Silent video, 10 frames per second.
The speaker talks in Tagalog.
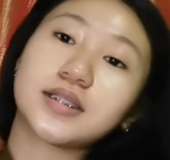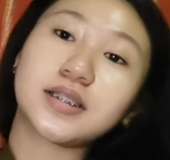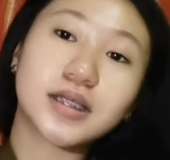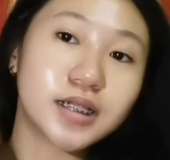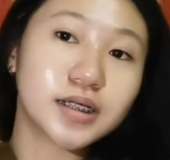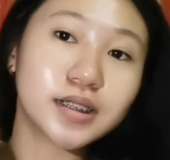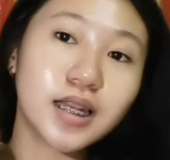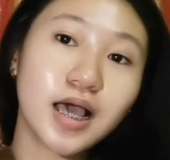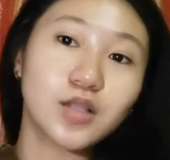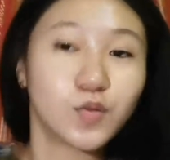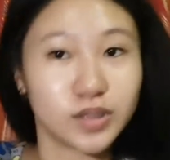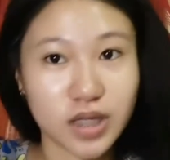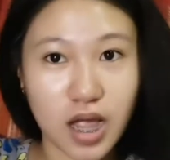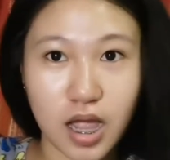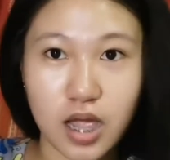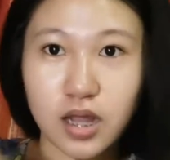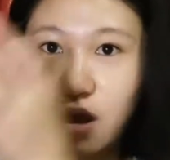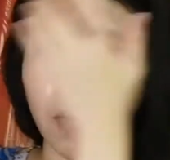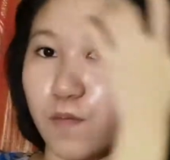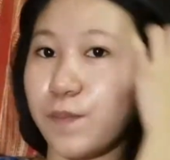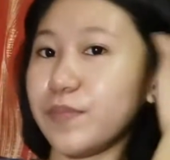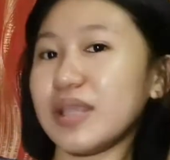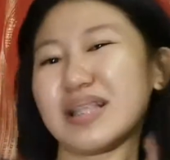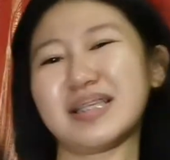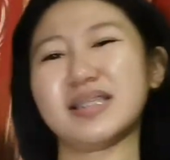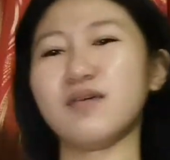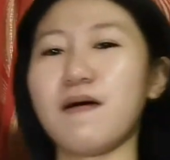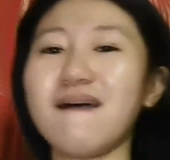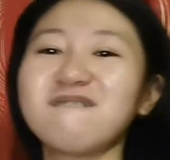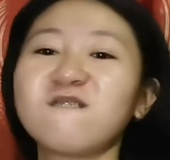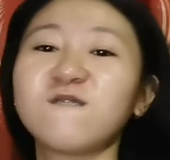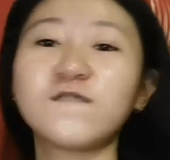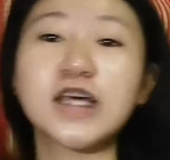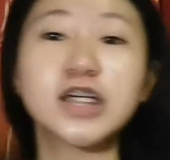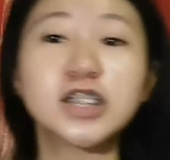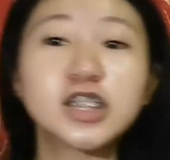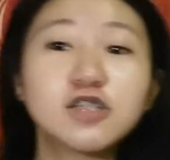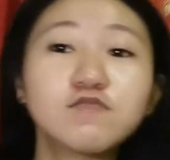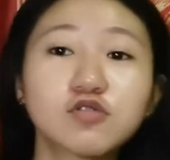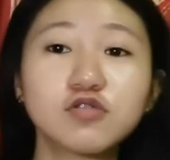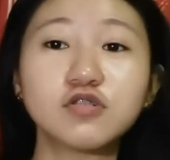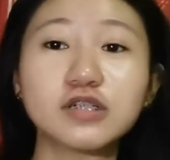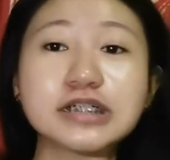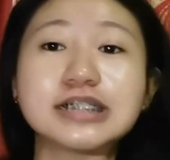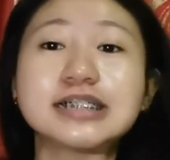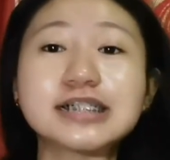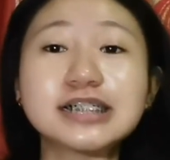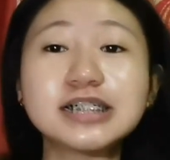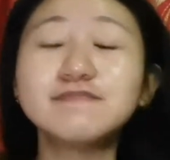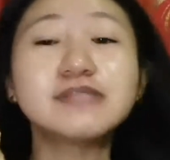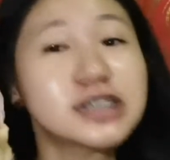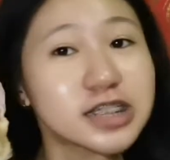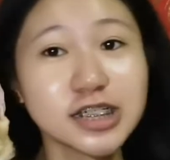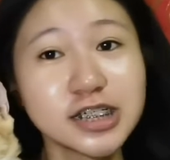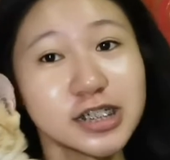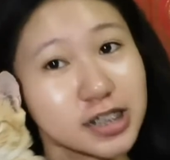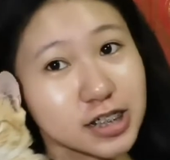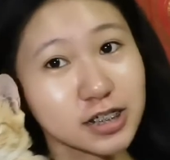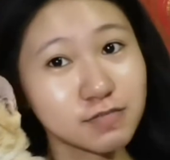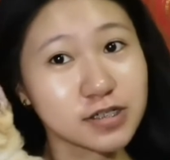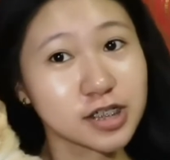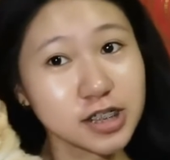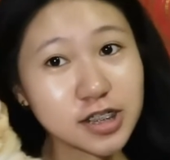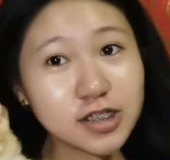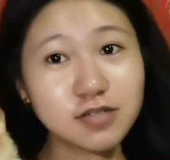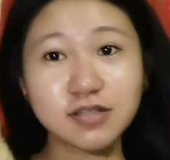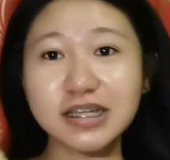dating lang nila no, isang araw. Tapos, diba, Tignan mo to. Oh. Nag-aabang siya. Nag-aabang siya.